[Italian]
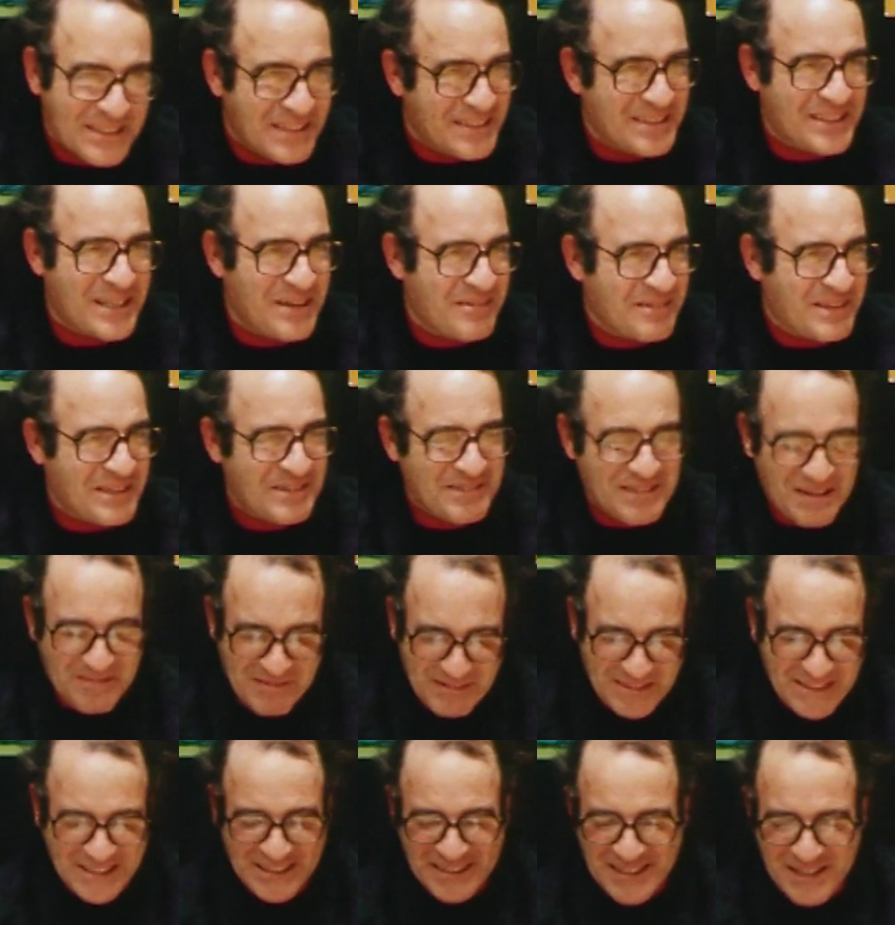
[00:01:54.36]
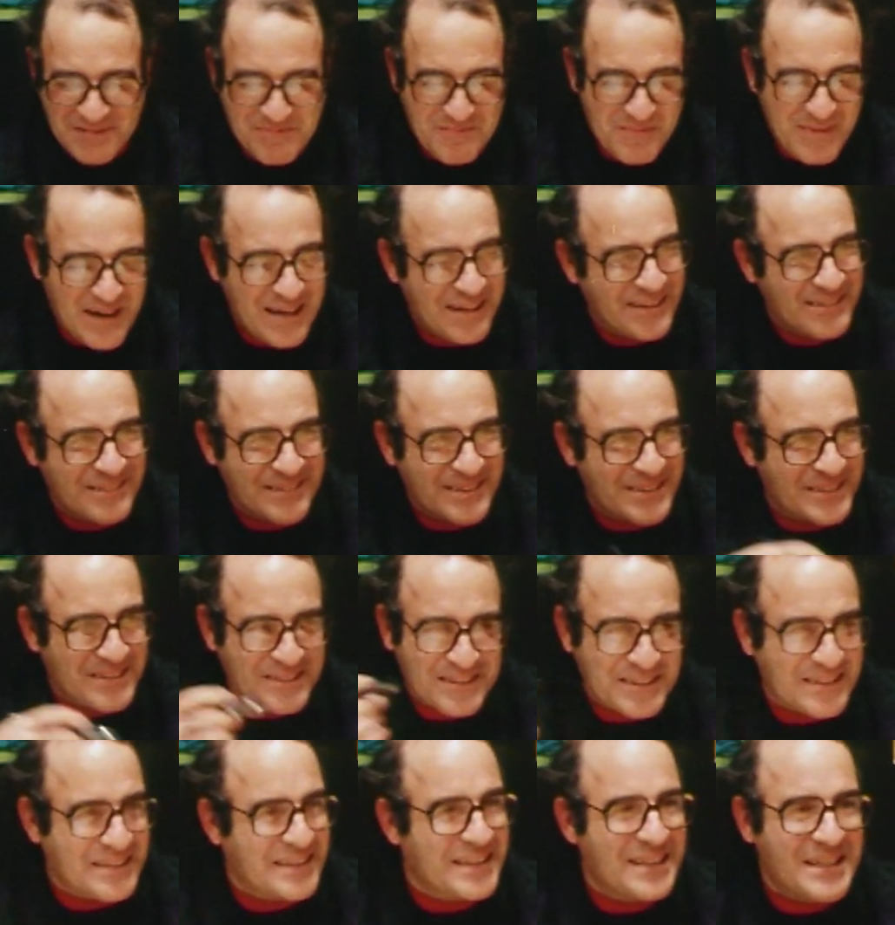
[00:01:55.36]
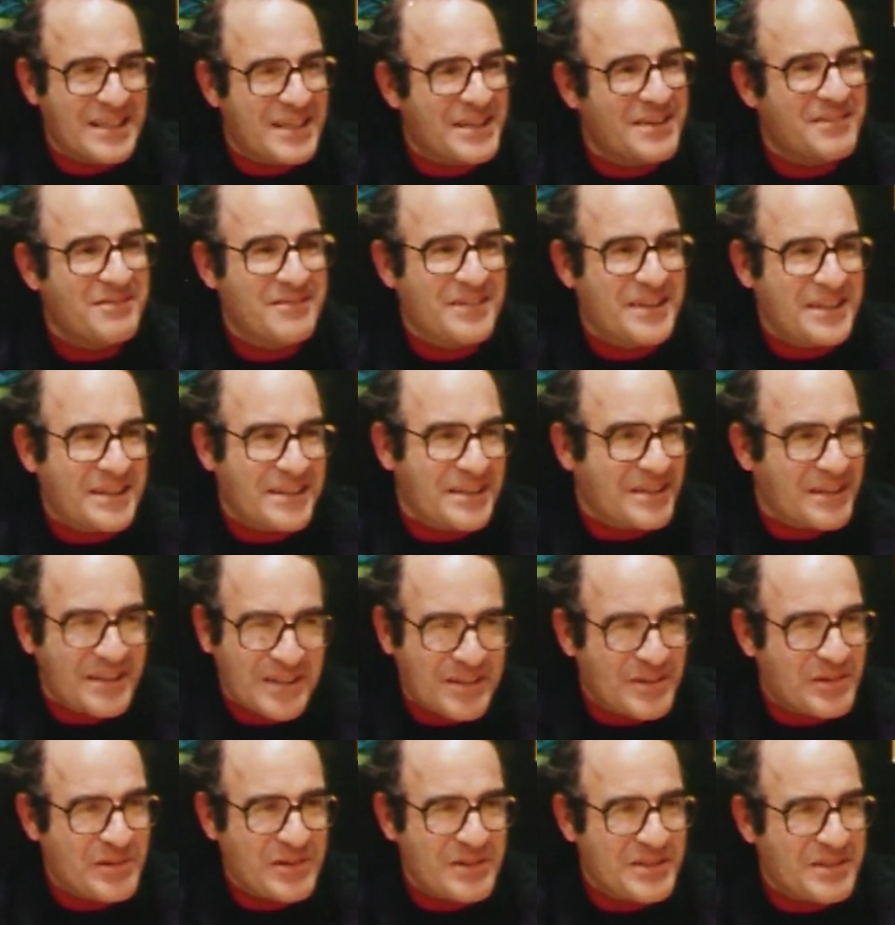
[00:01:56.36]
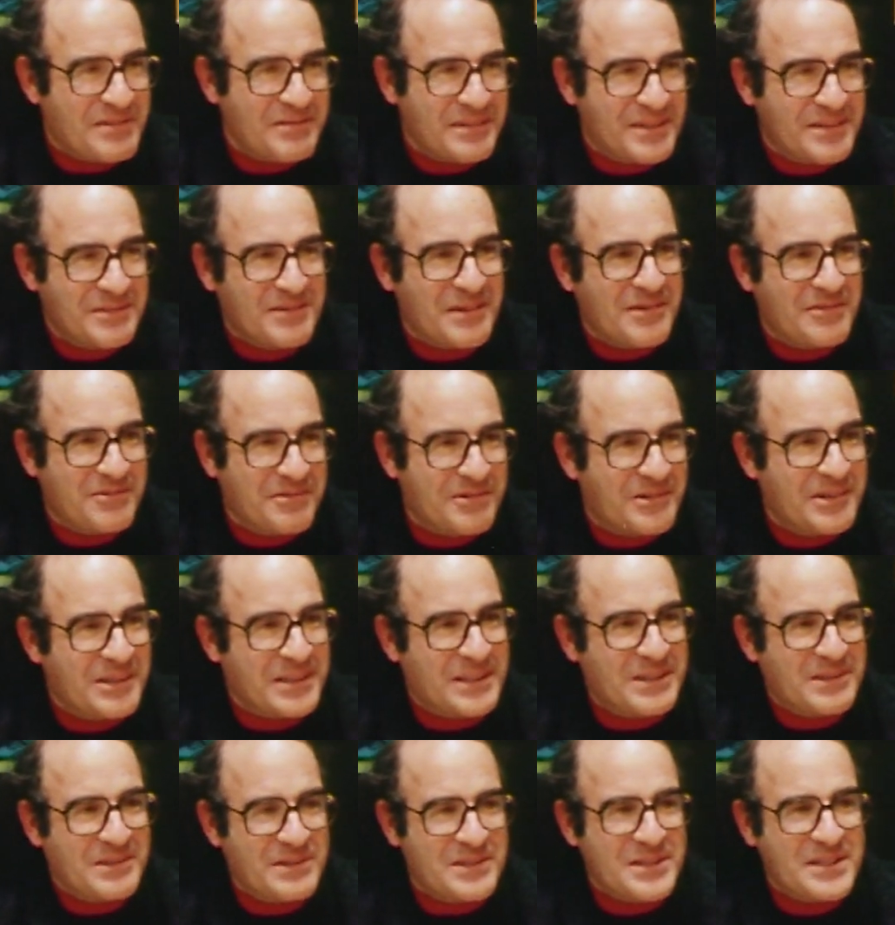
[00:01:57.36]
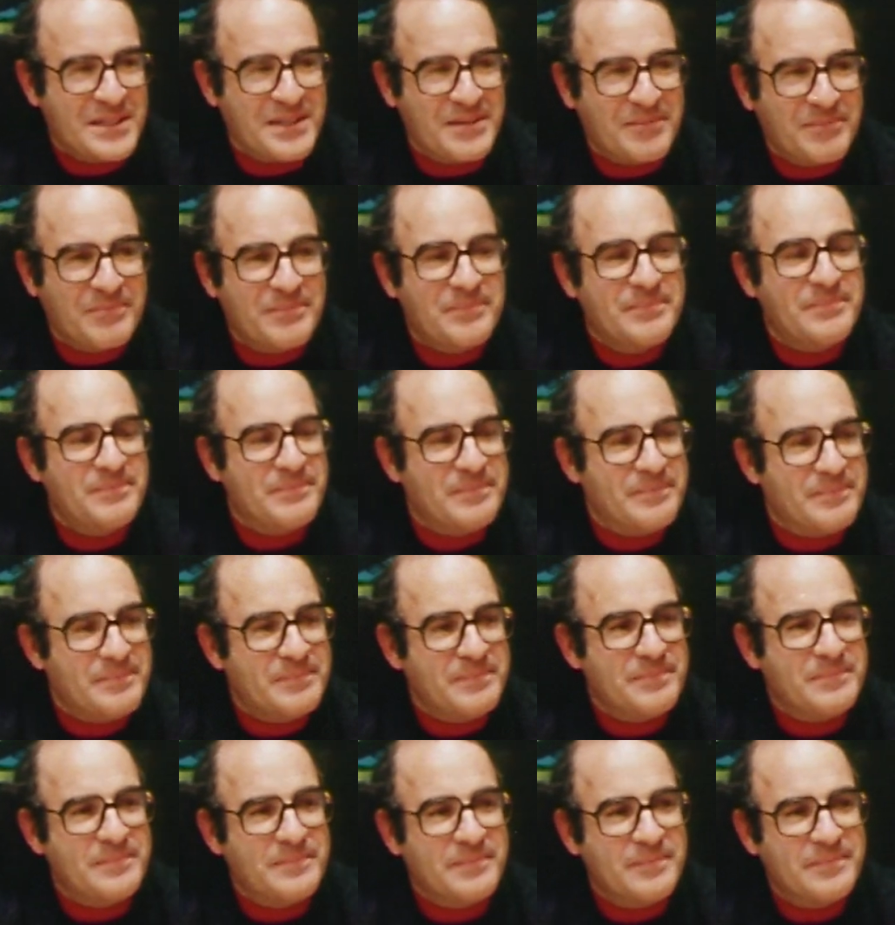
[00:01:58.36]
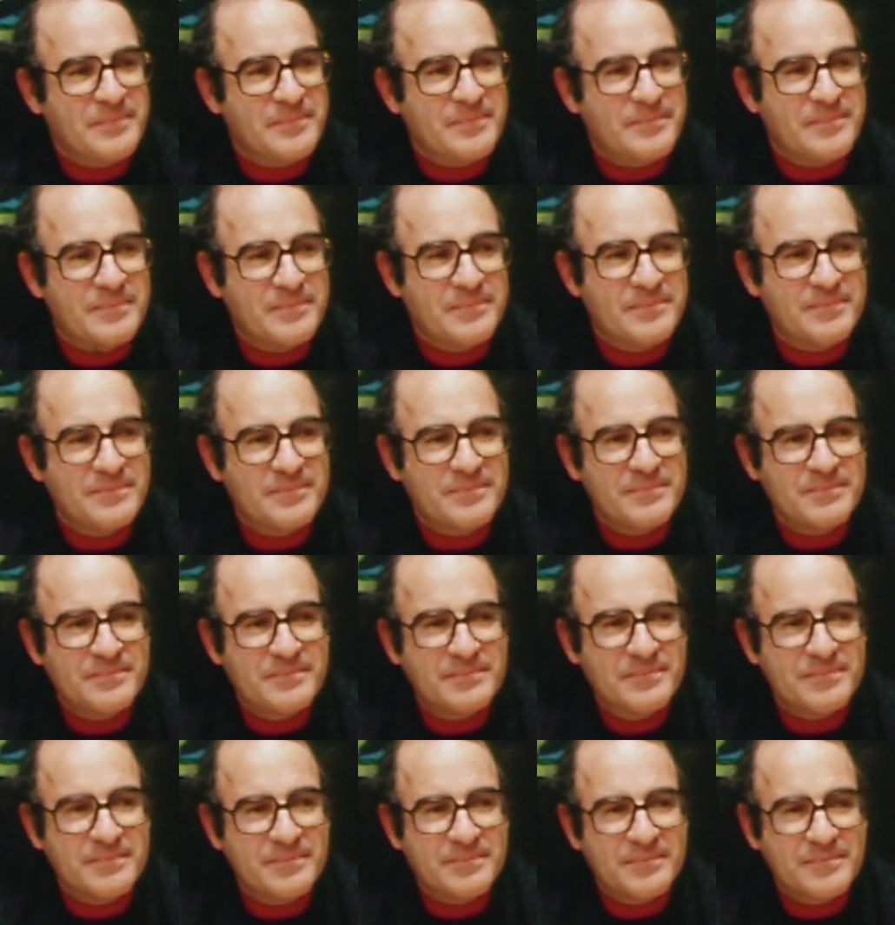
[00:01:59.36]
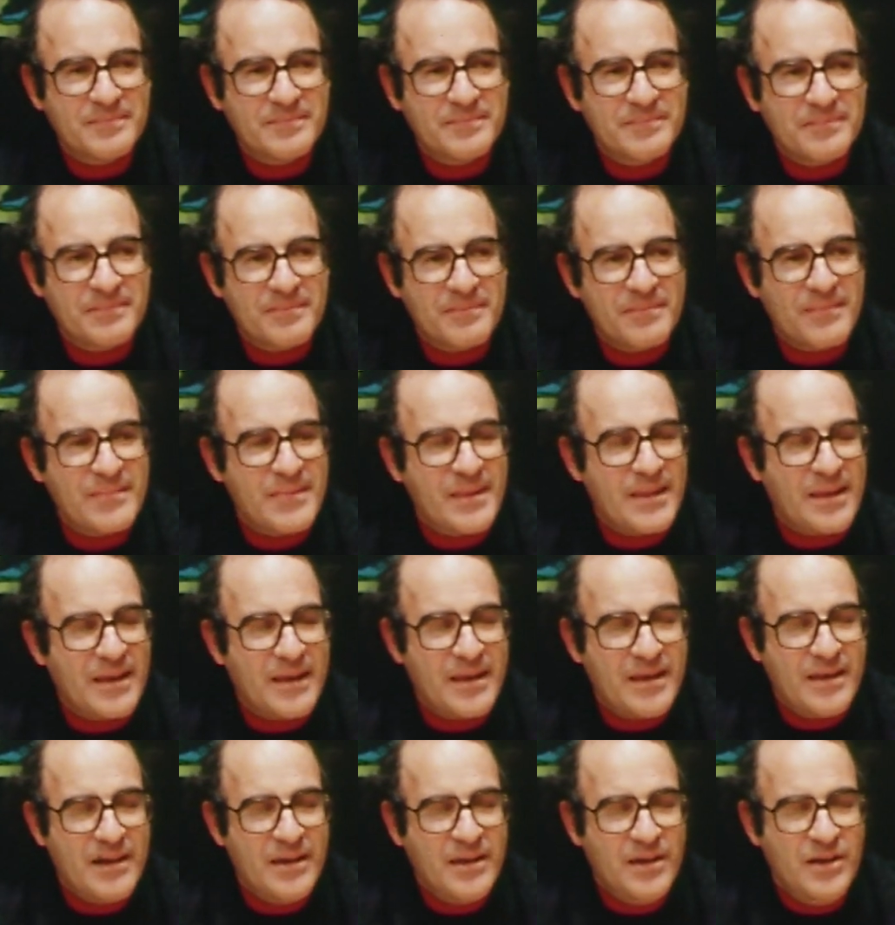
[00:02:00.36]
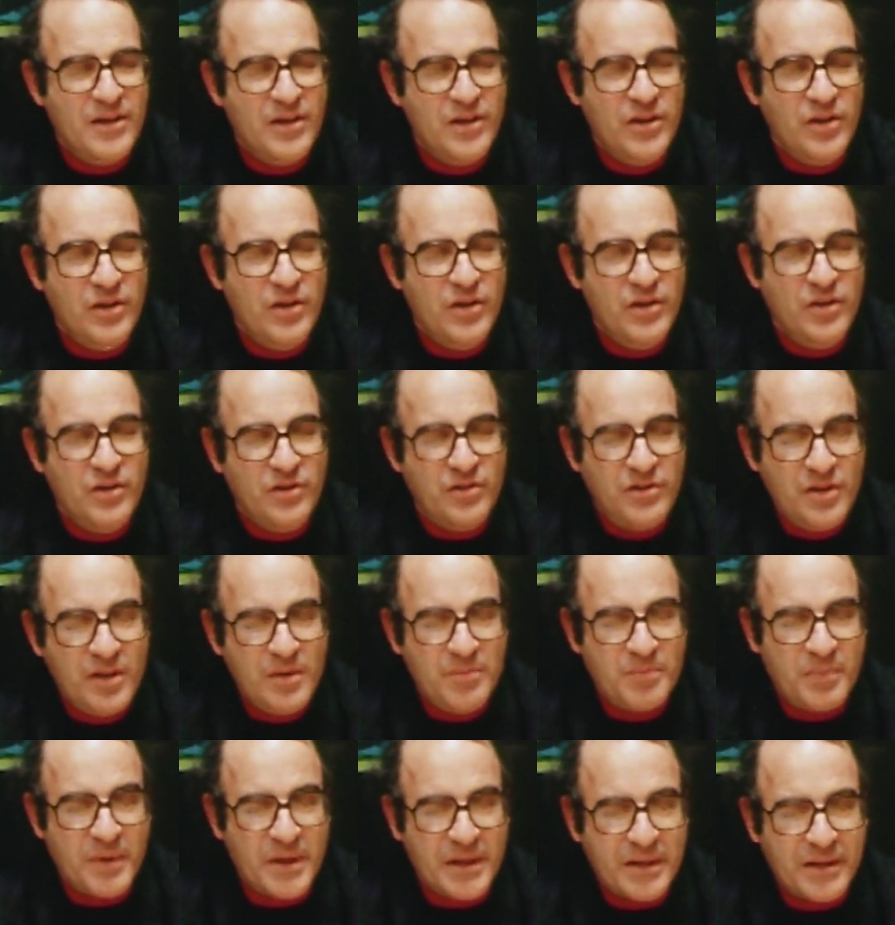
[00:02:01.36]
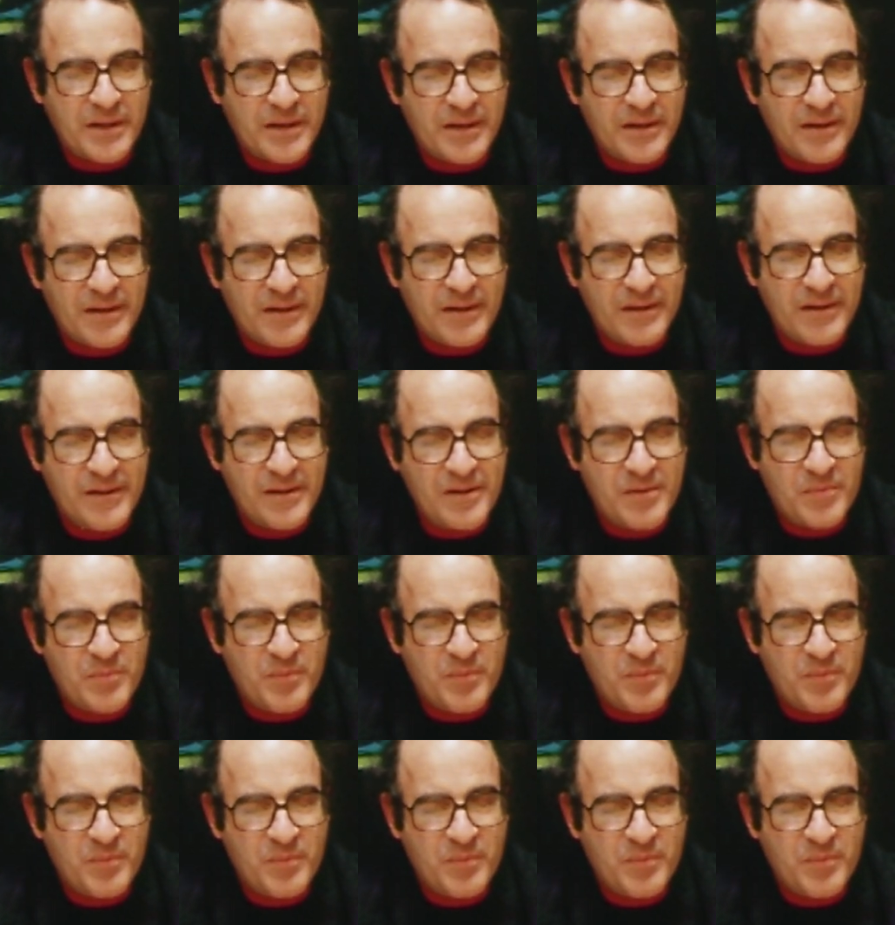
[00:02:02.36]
di avere una matita in mano e vedere cosa veniva fuori così. Lui ti ha fatto disegnare anche? Sì, perché